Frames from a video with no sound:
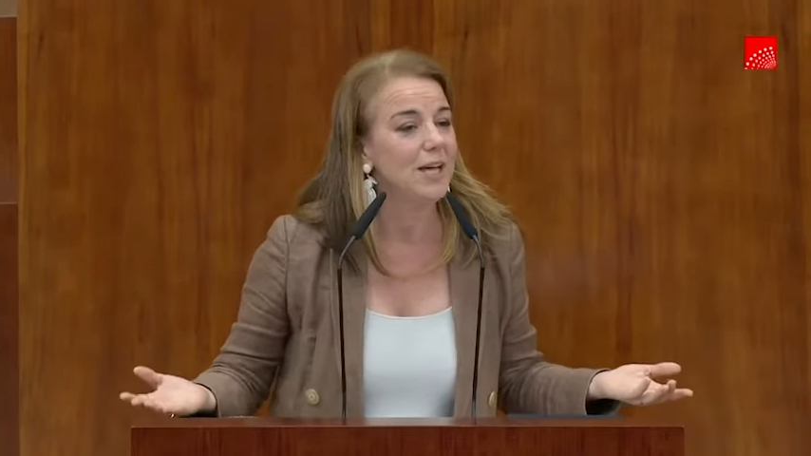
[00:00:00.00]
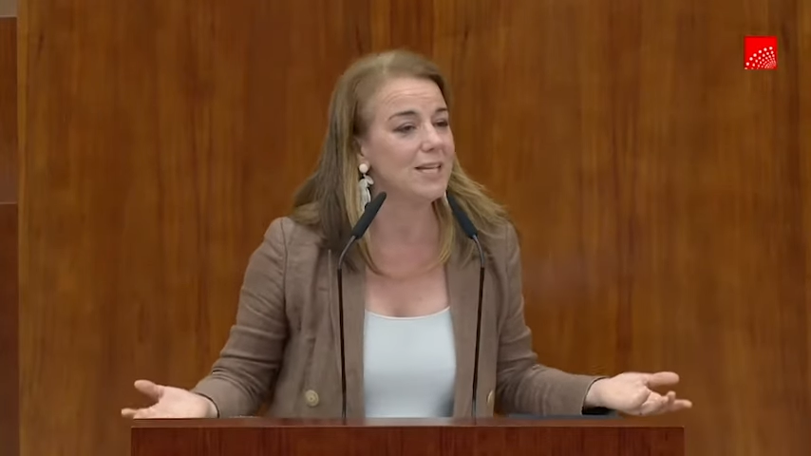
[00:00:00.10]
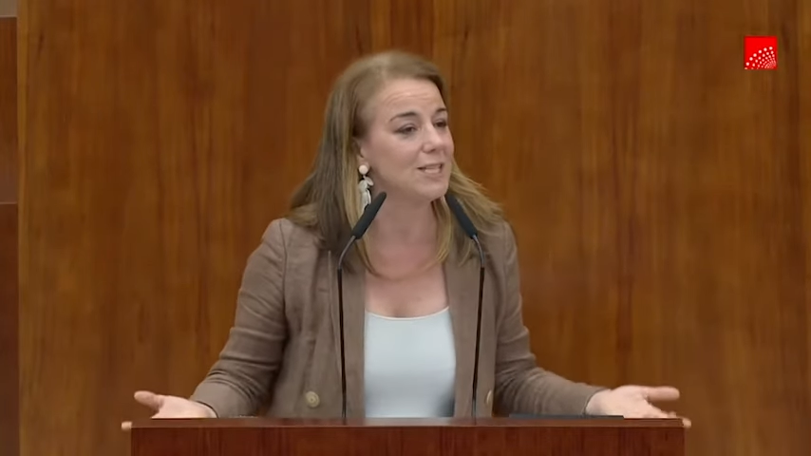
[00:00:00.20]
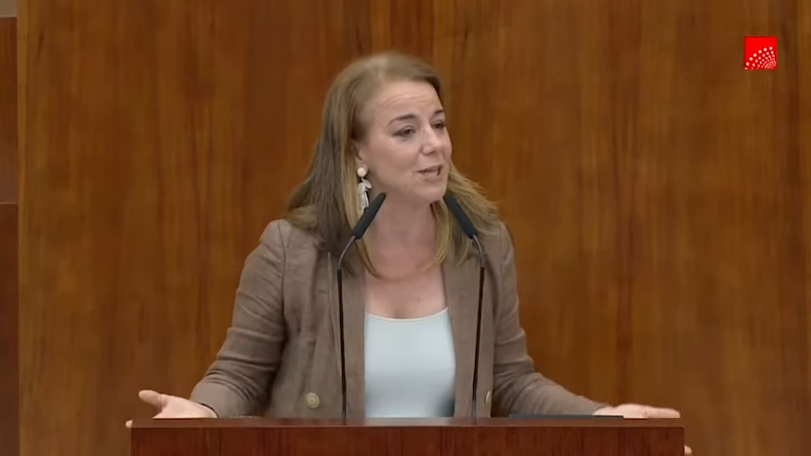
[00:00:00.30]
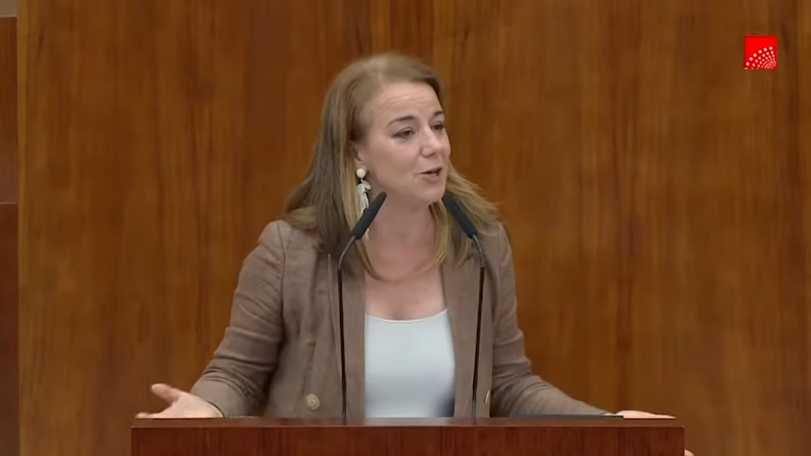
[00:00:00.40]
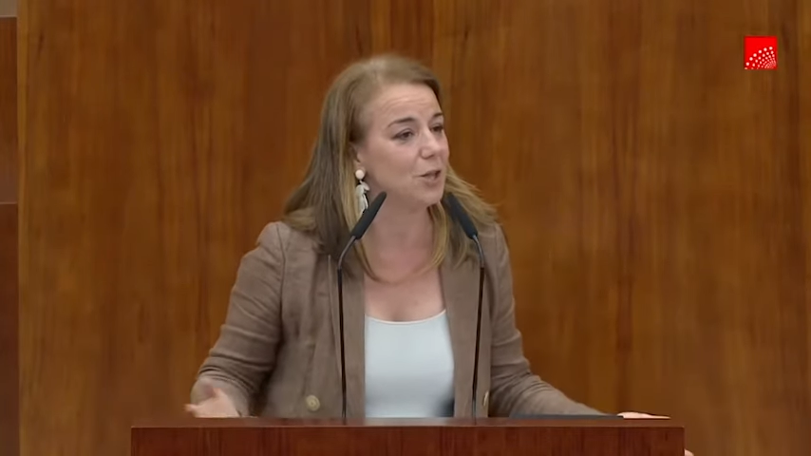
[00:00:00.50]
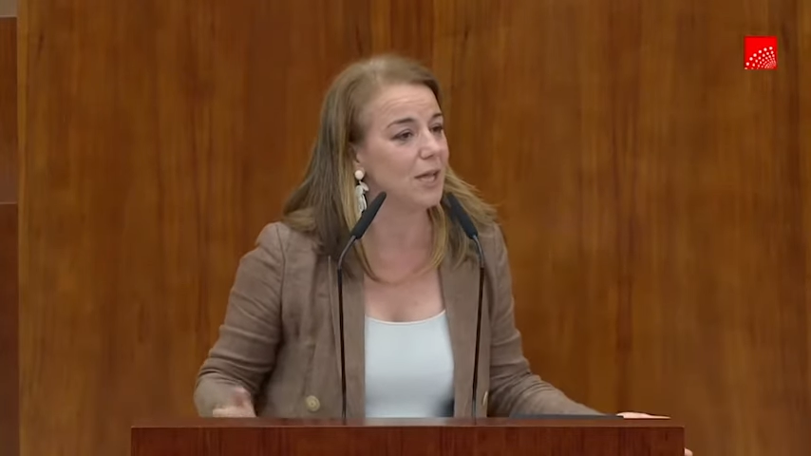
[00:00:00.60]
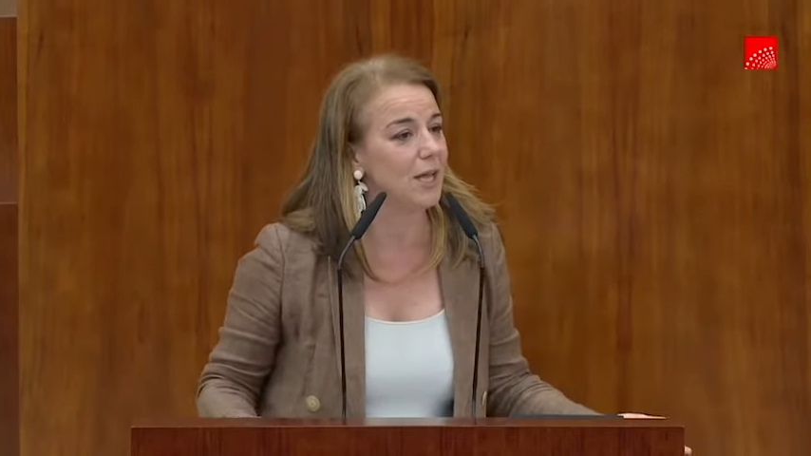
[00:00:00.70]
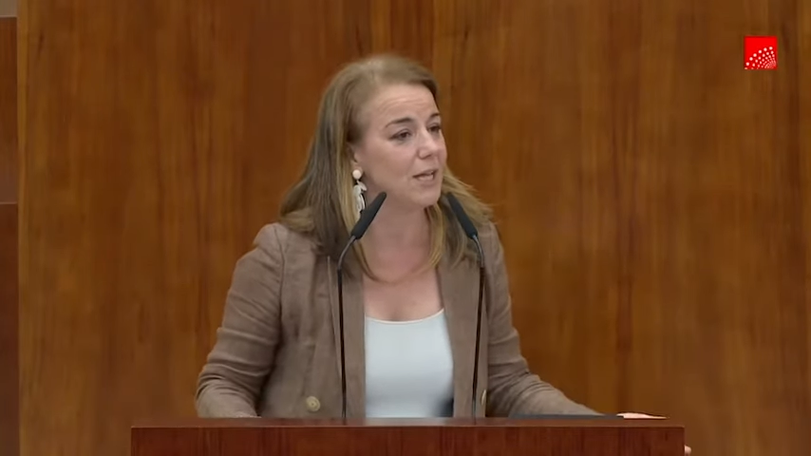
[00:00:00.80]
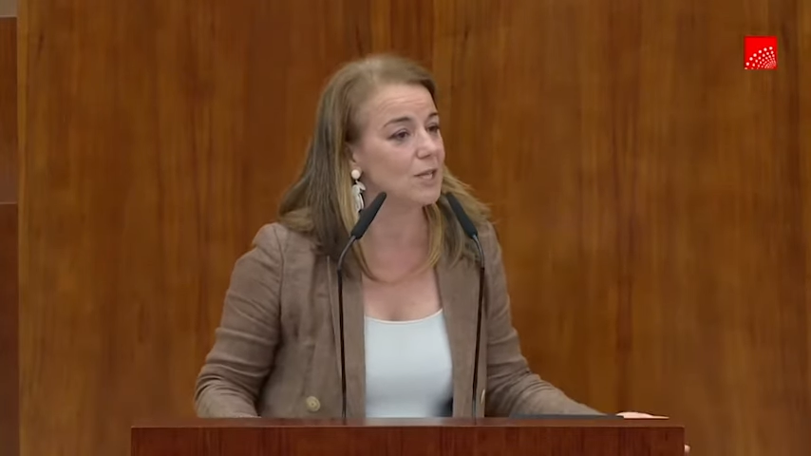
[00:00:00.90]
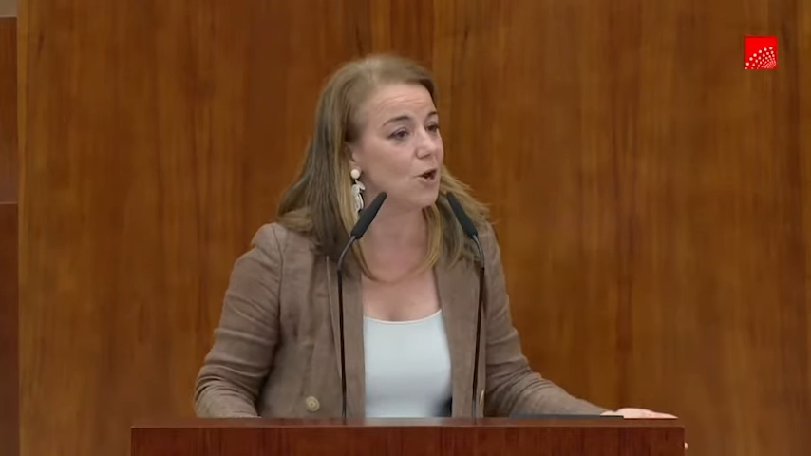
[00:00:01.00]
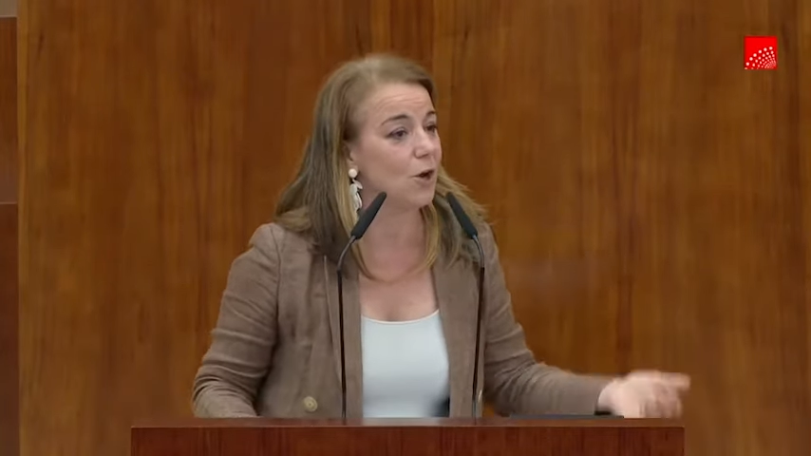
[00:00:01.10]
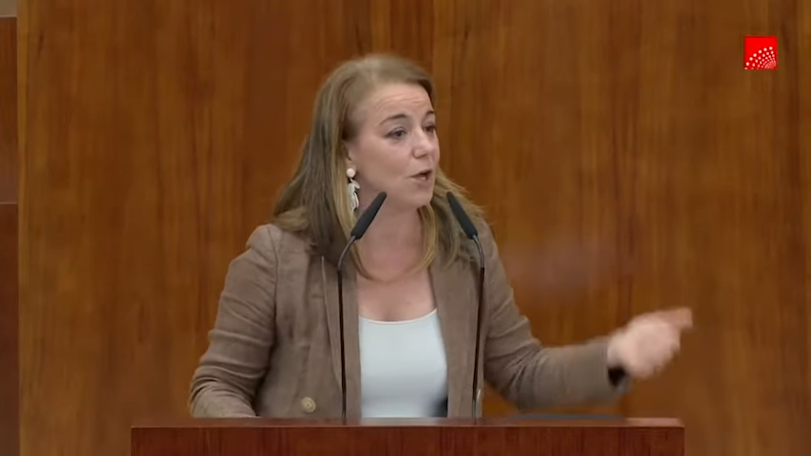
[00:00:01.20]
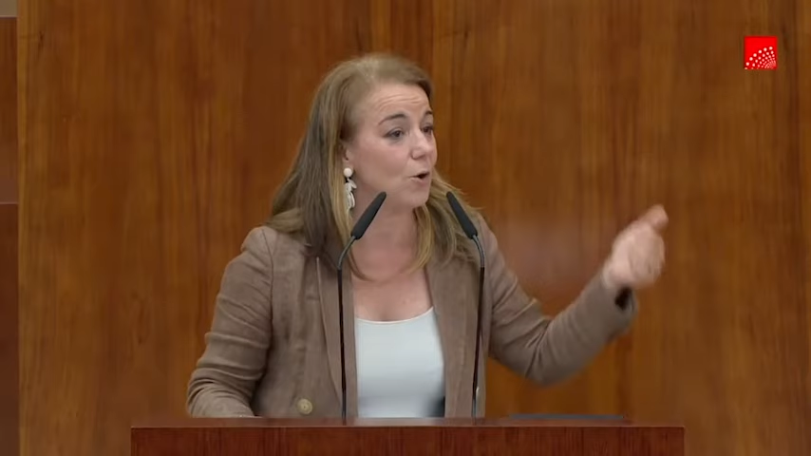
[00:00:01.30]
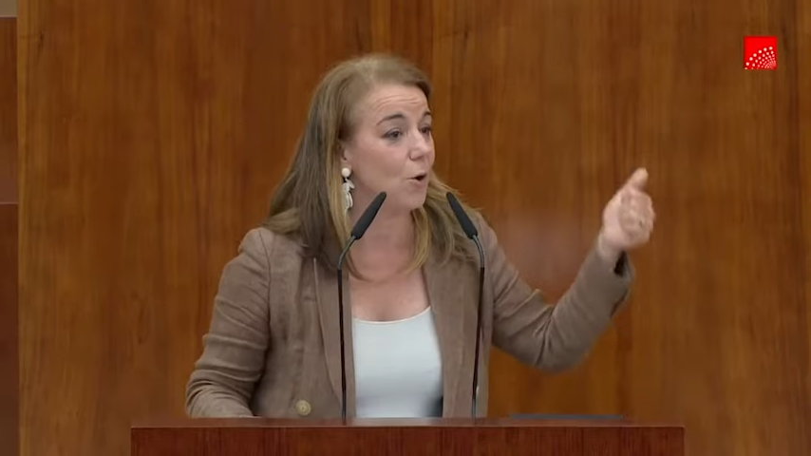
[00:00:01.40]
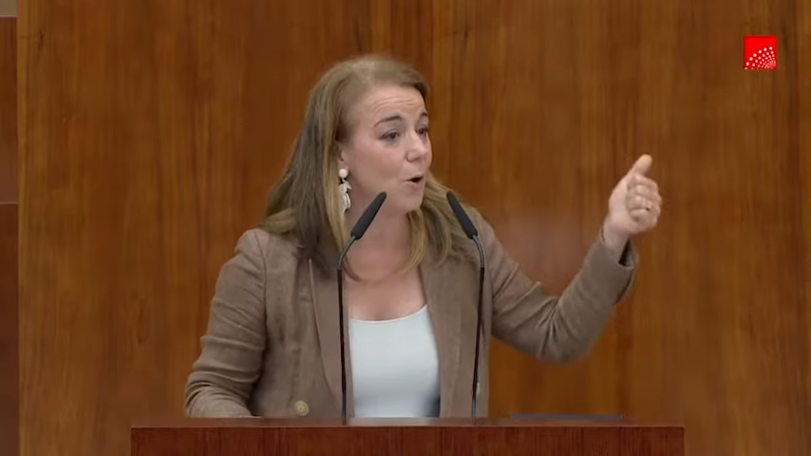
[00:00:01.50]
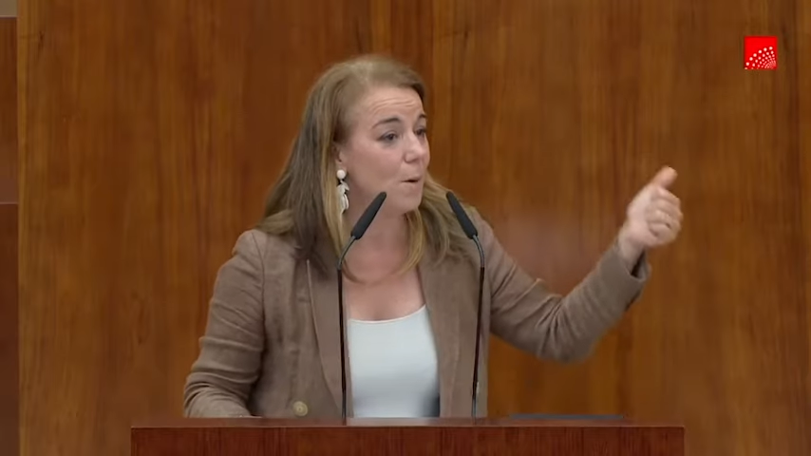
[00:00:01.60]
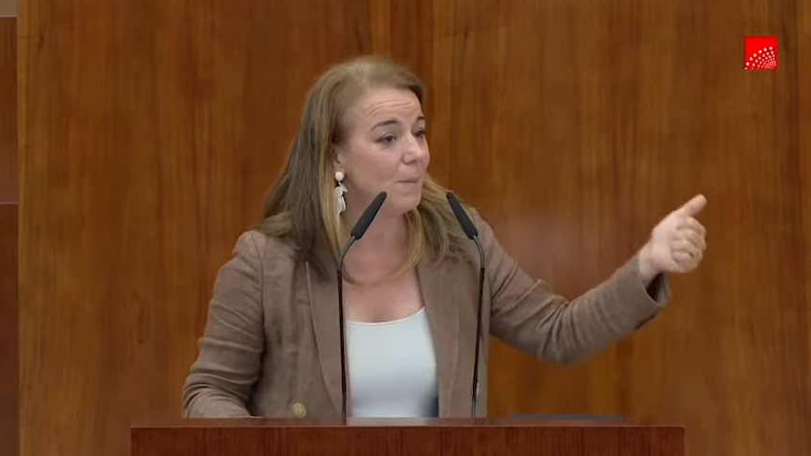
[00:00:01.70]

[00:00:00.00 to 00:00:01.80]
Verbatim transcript: este orden es lógico.